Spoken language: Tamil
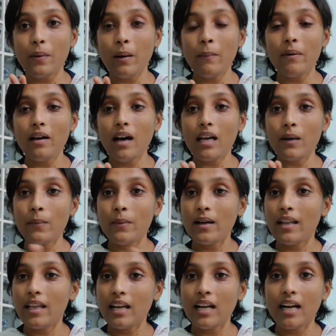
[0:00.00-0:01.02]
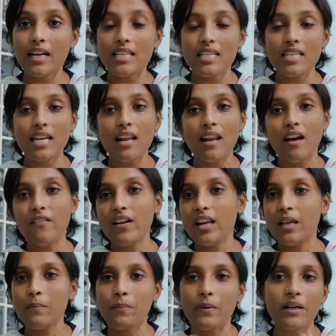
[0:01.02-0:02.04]
அனுப்பாம அரை மணி நேரம் கழிச்சு எல்லா
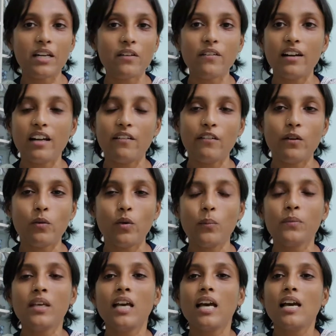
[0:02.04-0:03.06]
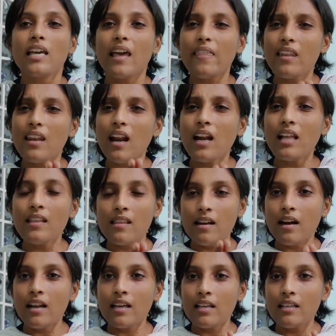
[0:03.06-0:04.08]
வேலையும் பண்ணிட்டு வெளில வருவோம் எதனால
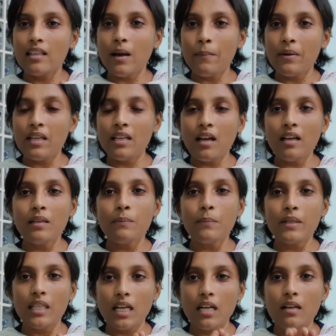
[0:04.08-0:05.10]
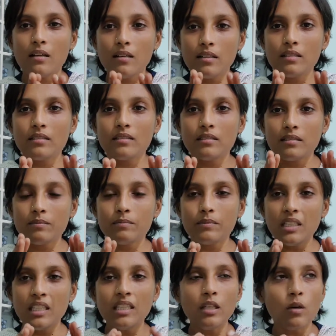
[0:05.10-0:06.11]
இது நடக்குது அப்படின்னா இப்போ இந்த
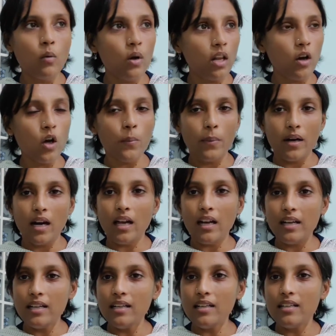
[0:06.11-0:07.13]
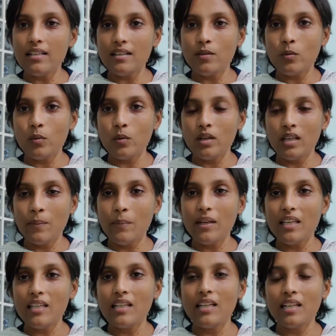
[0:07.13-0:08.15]
இந்த உலகம் இப்போ கரண்ட்
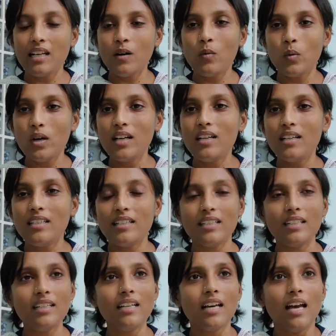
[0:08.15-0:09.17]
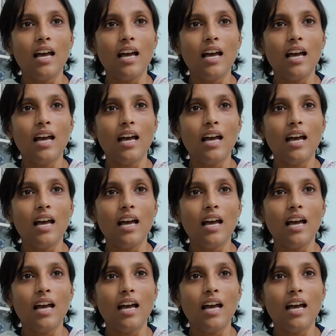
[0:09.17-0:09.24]
எப்படி இருக்குன்னா வேர்ல்டு